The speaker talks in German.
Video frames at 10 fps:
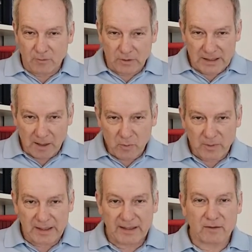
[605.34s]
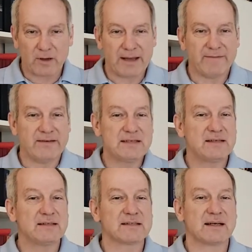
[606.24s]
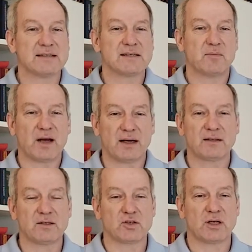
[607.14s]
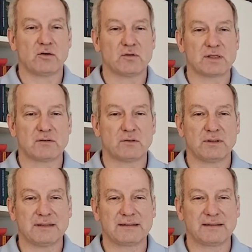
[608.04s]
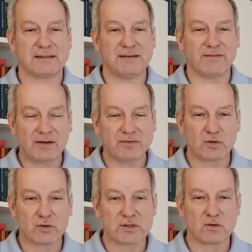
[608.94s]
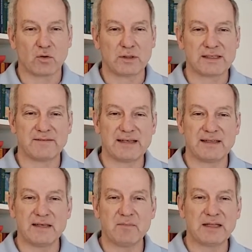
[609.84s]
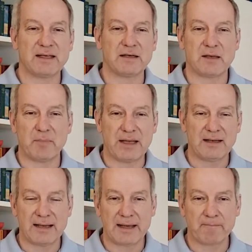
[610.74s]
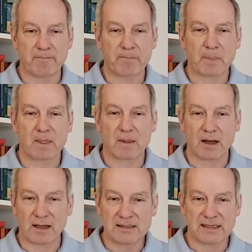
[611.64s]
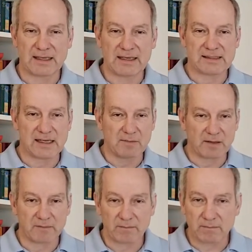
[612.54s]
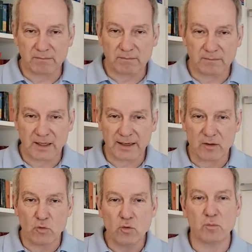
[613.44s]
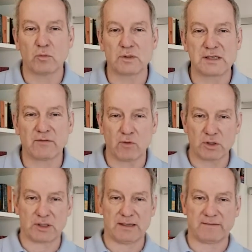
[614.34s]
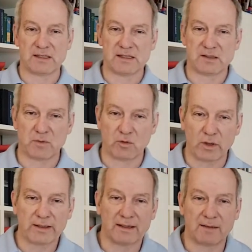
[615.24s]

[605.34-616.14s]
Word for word: Und ich habe überlegt, okay, wie sieht das Ganze praktisch aus? Und die Waffenrüstung Gottes, wenn ich die mit in Gebet nehme, dann kann sich jeder selber darin üben und sich vorstellen, was das bedeutet.